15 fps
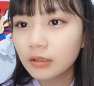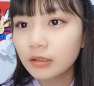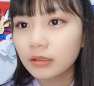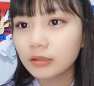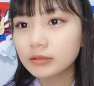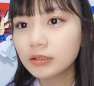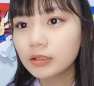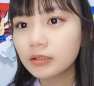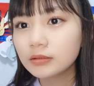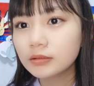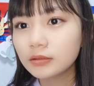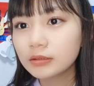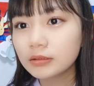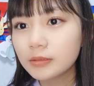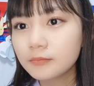
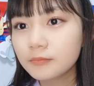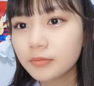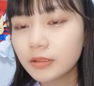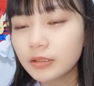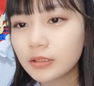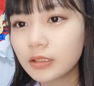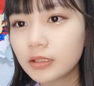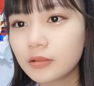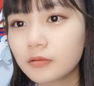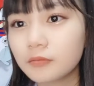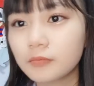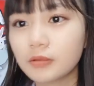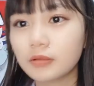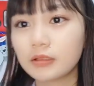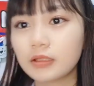ガチャガチャ先輩誰の
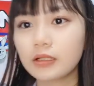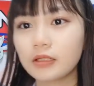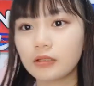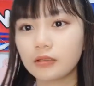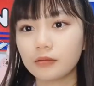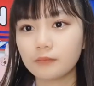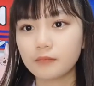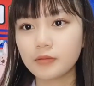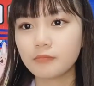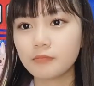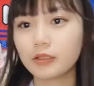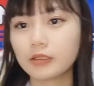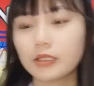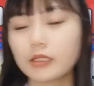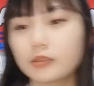誰
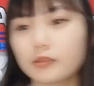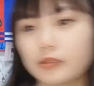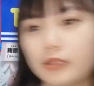メンバー誰と